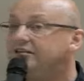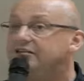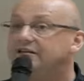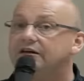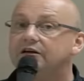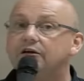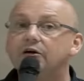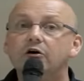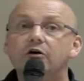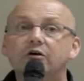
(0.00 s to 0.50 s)
c'est
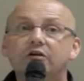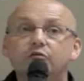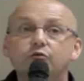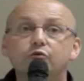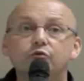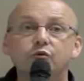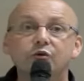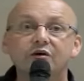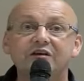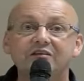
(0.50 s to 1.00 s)
les grands
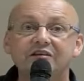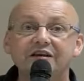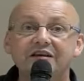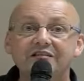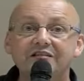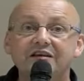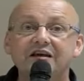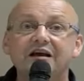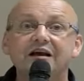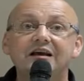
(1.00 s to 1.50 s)
réseaux de
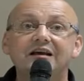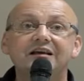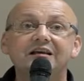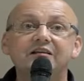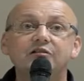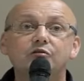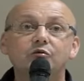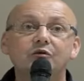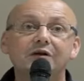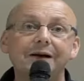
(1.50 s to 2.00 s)
SS
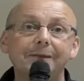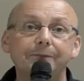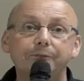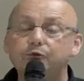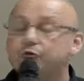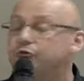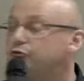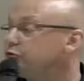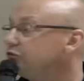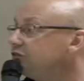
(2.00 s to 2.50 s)
qui sont là
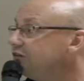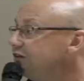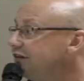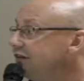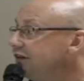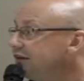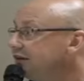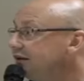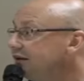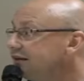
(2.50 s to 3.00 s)
pour
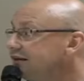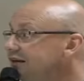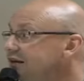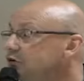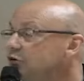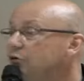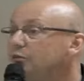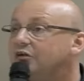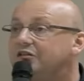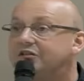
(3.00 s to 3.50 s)
soutenir et qui
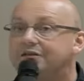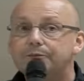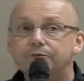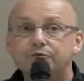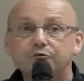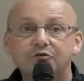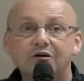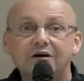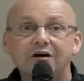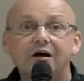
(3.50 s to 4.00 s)
commencent à
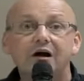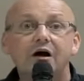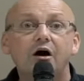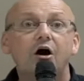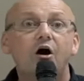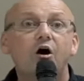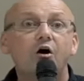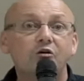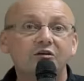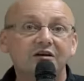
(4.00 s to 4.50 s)
pouvoir
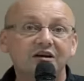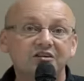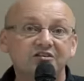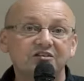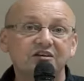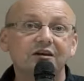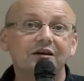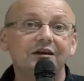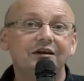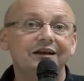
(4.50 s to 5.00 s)

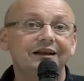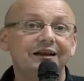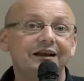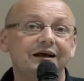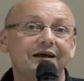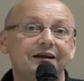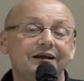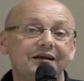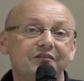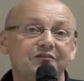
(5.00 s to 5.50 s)
engager
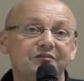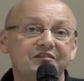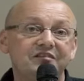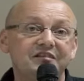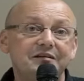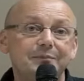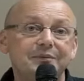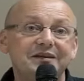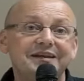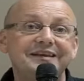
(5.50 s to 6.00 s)
la,
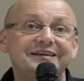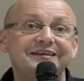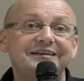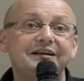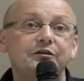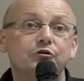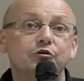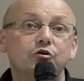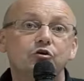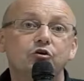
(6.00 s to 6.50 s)

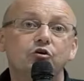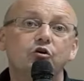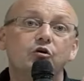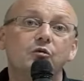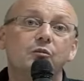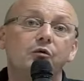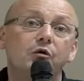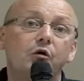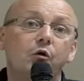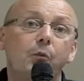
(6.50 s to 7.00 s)
visibilité de
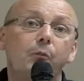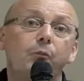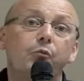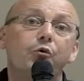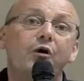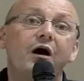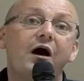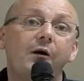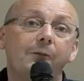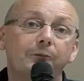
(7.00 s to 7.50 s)
comment on
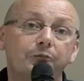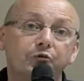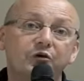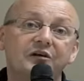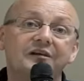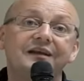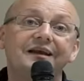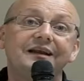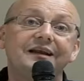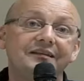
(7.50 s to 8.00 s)
pourra
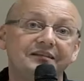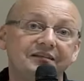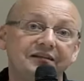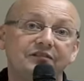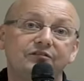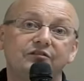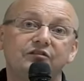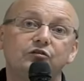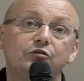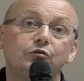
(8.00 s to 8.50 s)
employer la
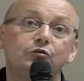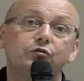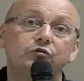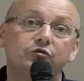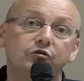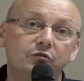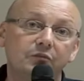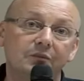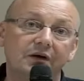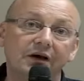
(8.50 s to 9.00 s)
télévision
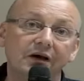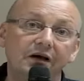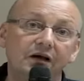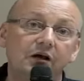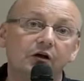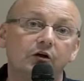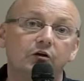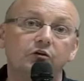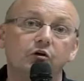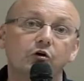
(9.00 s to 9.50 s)
demain
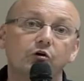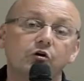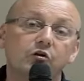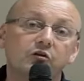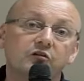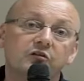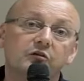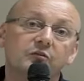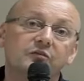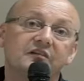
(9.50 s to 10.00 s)
dans
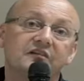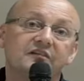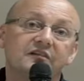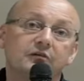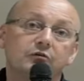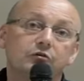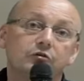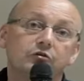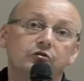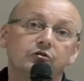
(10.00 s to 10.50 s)
l'ensemble des
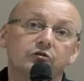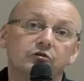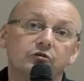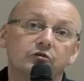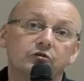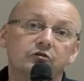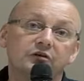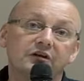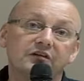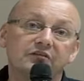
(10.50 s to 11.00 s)
secteurs
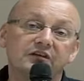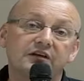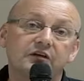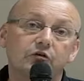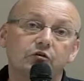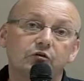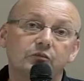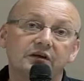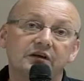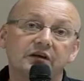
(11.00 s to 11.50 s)
de, la vie
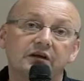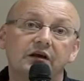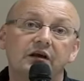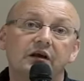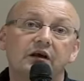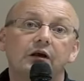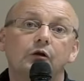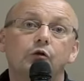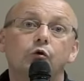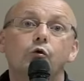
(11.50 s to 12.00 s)
économique.
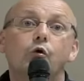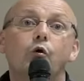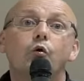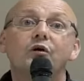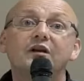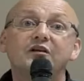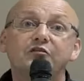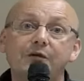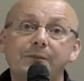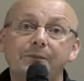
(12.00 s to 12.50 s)
Donc,
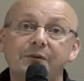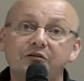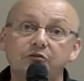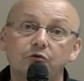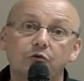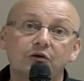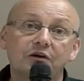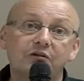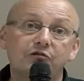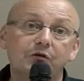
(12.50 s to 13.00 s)
on ne
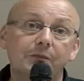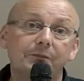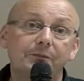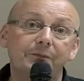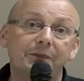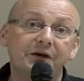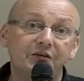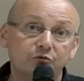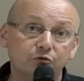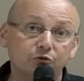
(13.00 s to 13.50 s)
les
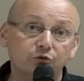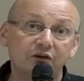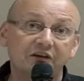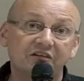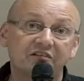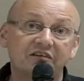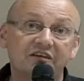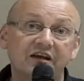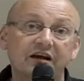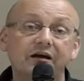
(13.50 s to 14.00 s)
voit pas sur le
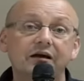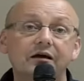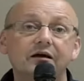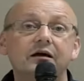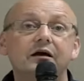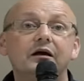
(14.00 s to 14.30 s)
RDIA.